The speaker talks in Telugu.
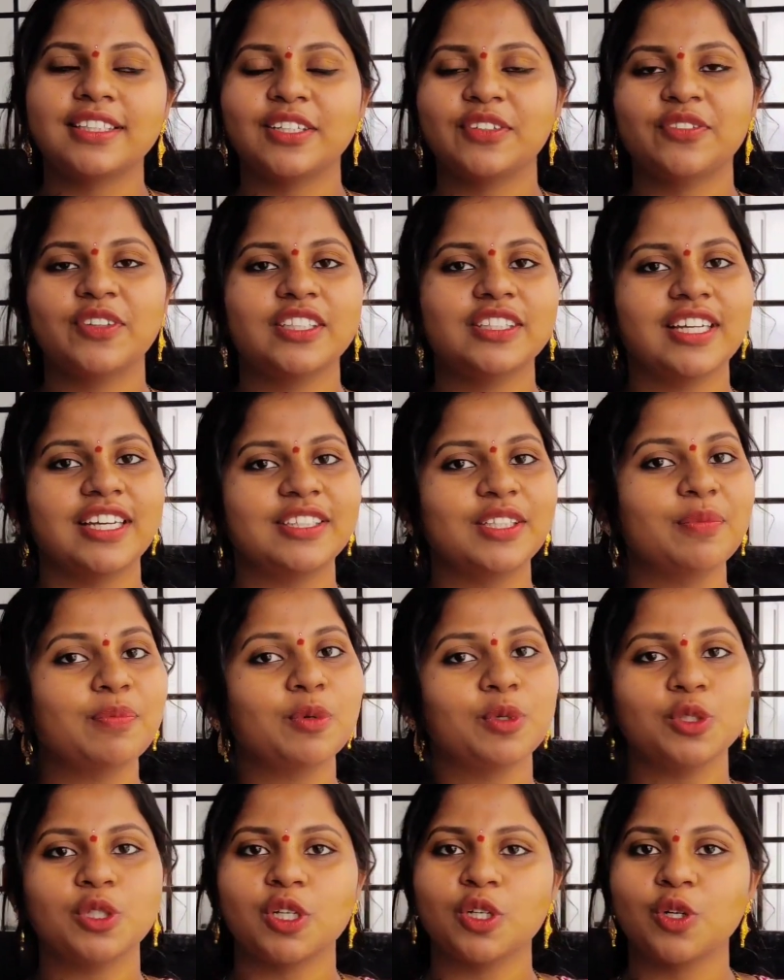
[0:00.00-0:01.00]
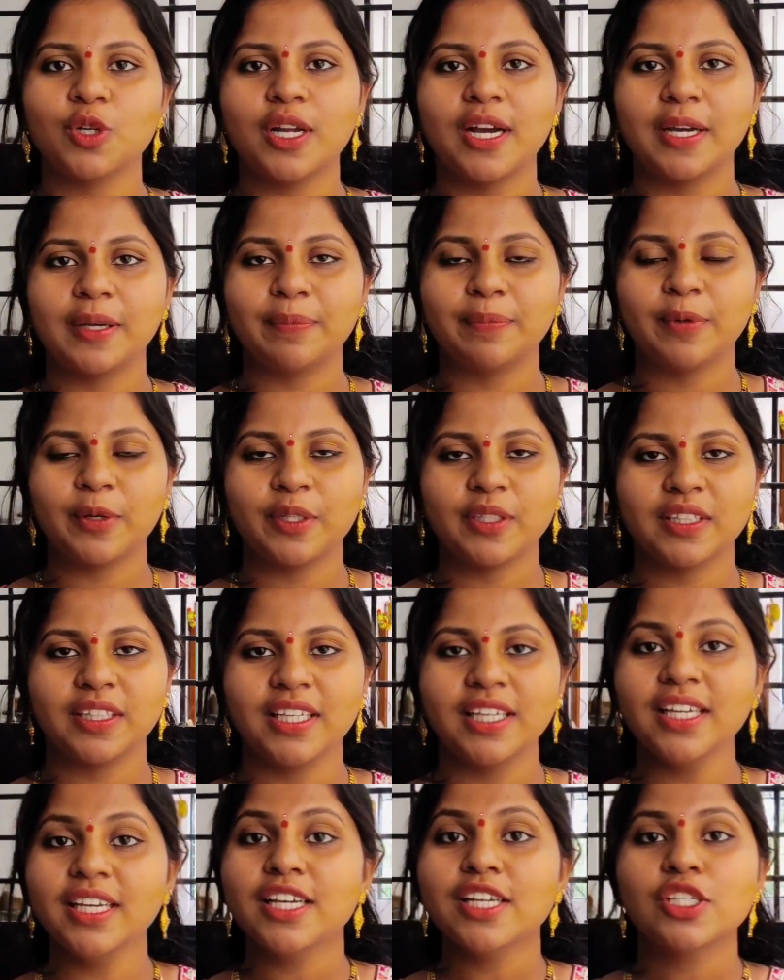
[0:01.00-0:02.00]
తర్వాత అయితే పూజ కూడా
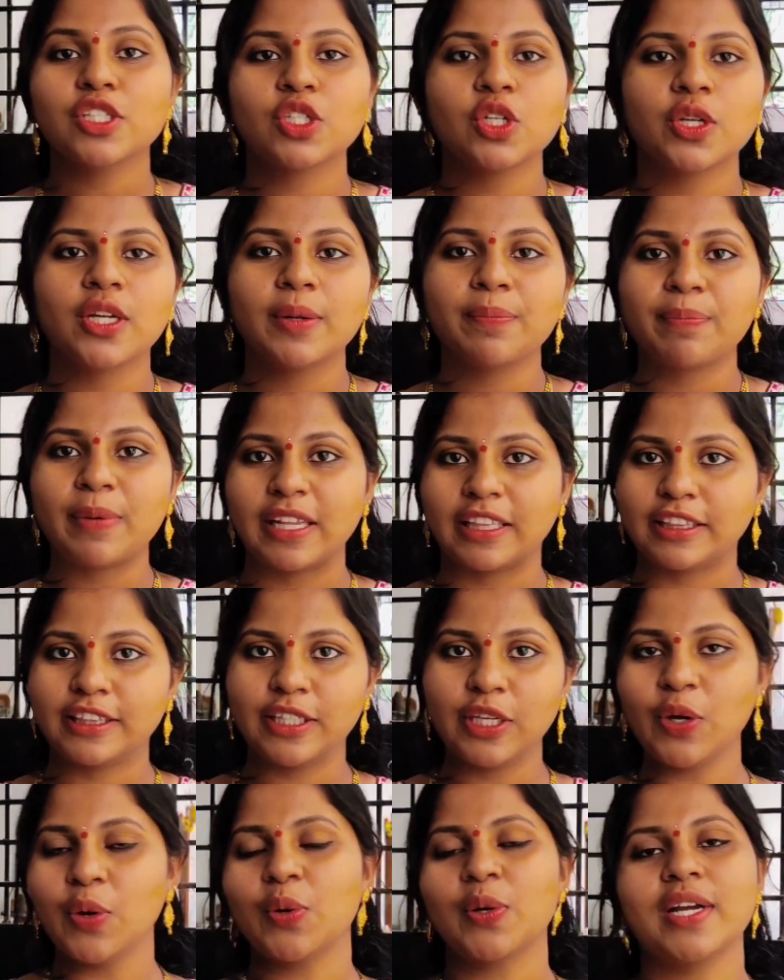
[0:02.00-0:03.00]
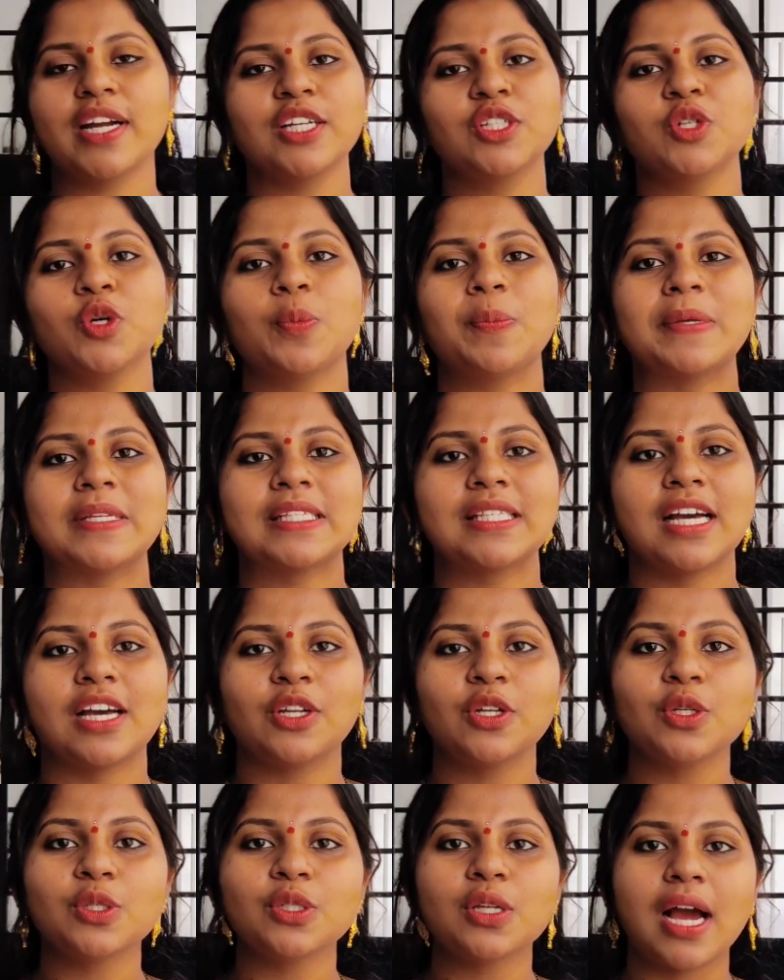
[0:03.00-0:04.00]
అయిపోయింది సో నేను ప్రతి ఒక్కటి
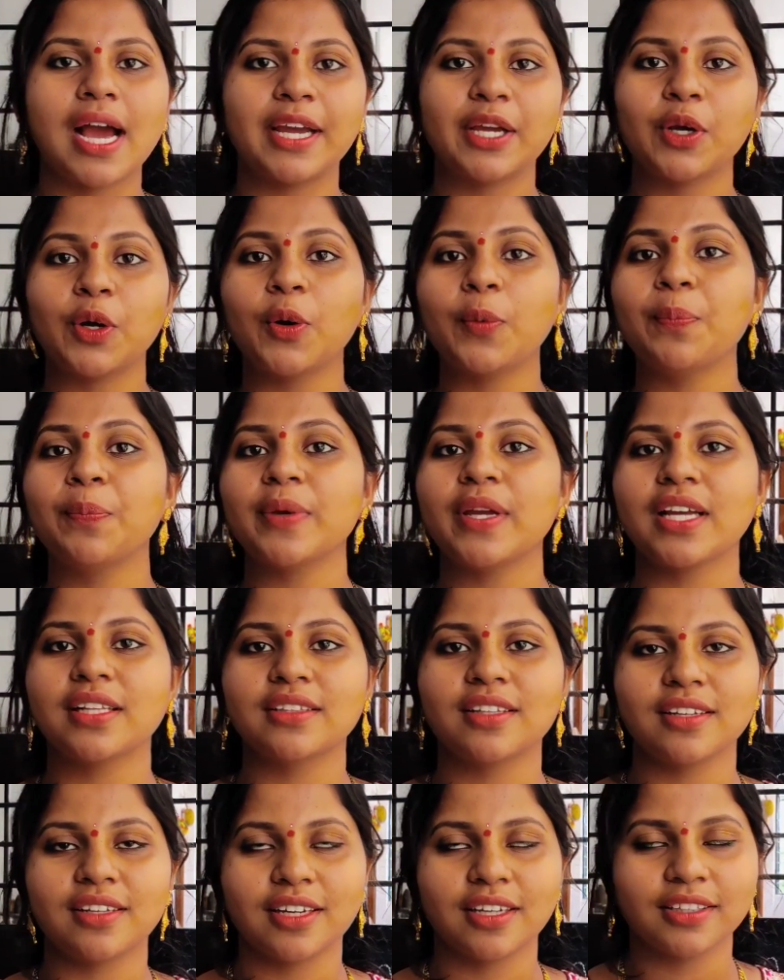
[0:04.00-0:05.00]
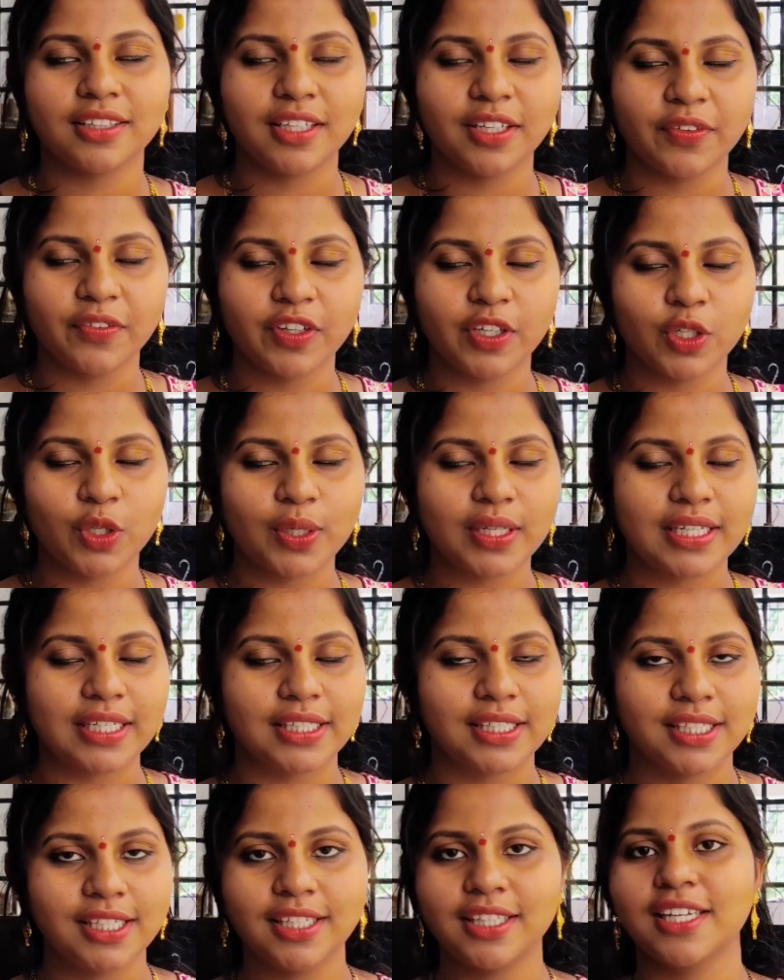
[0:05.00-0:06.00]
చూపిస్తాను ఐ హోప్ మీ అందరికైతే ఈ వీడియో
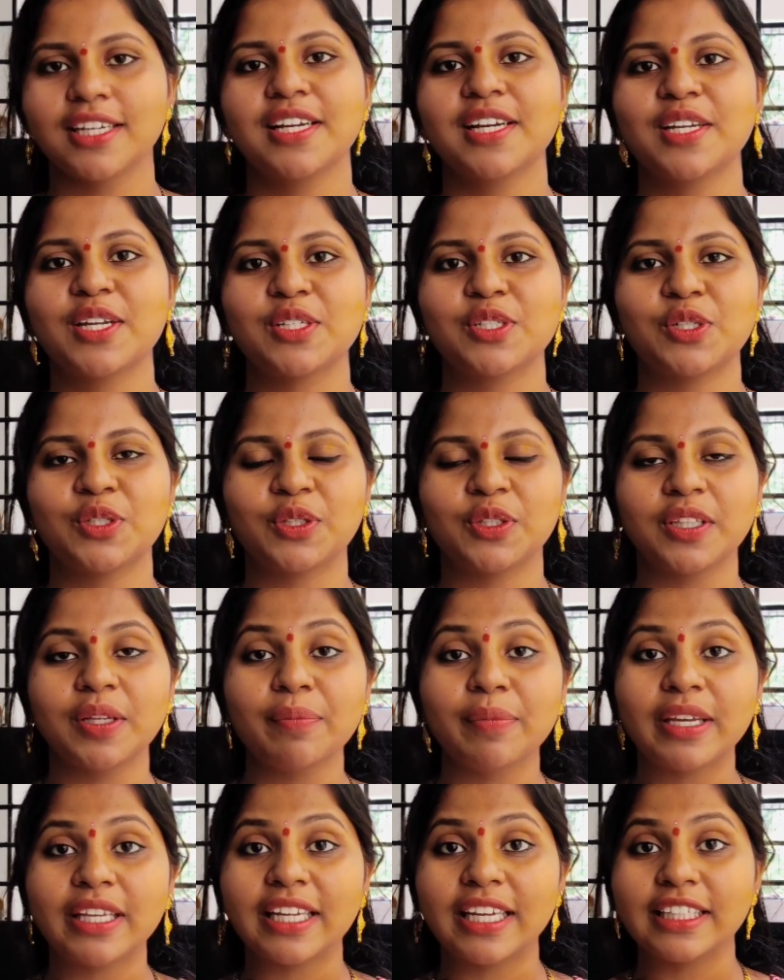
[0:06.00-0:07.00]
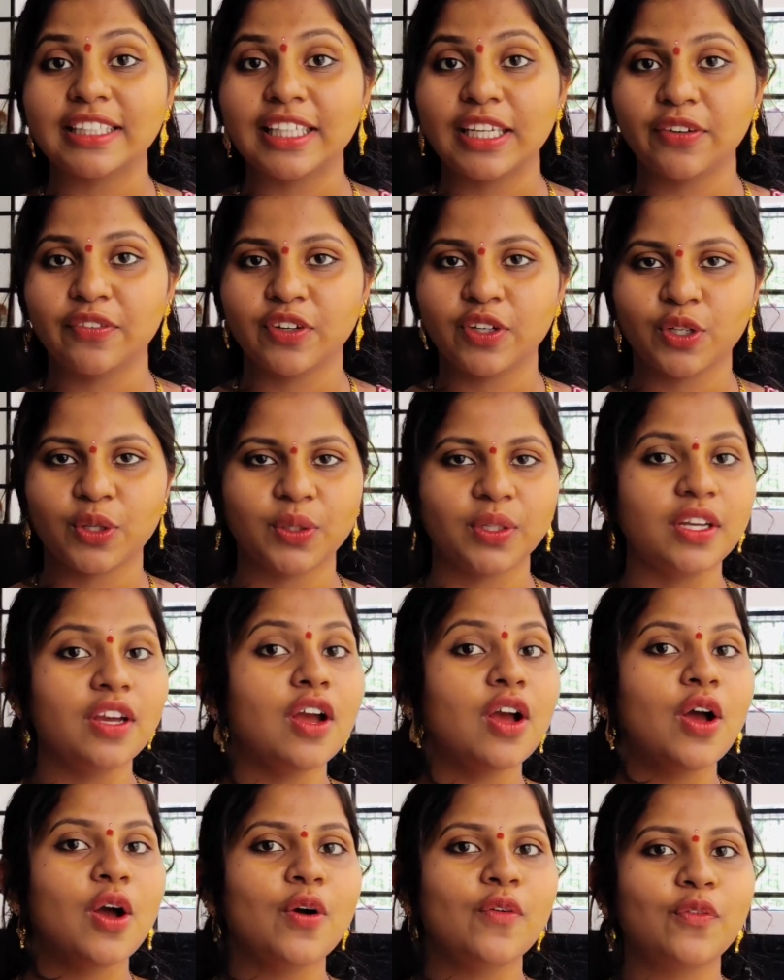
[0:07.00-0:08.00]
ఖచ్చితంగా నచ్చుతుంది మీరైతే ఈ వీడియోని
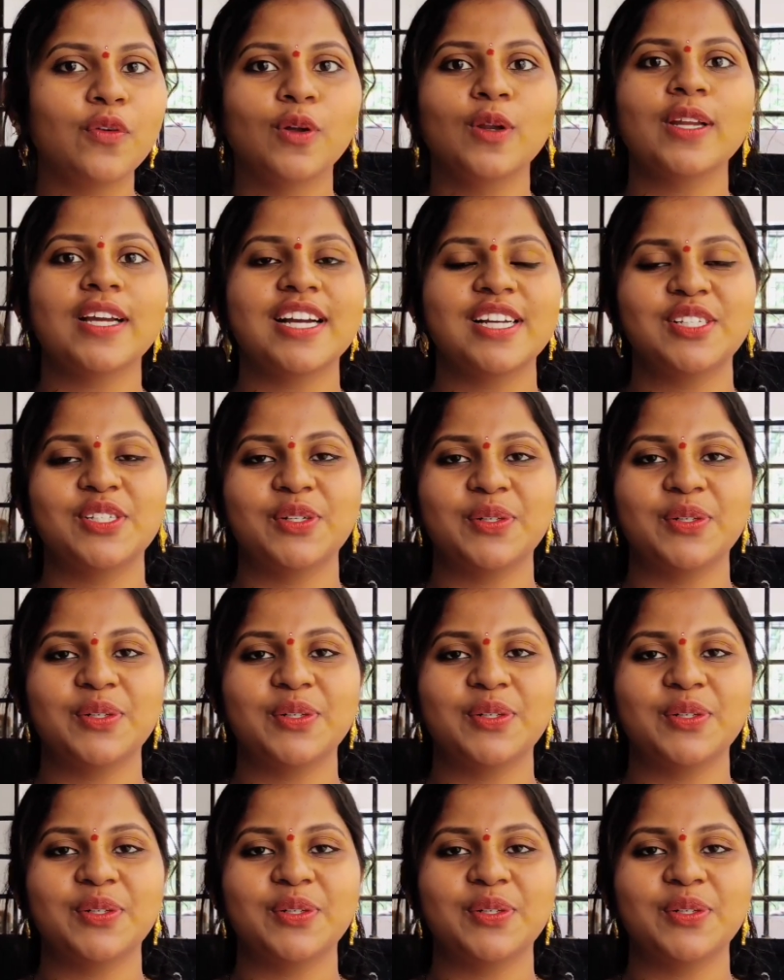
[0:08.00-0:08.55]
ఫుల్గా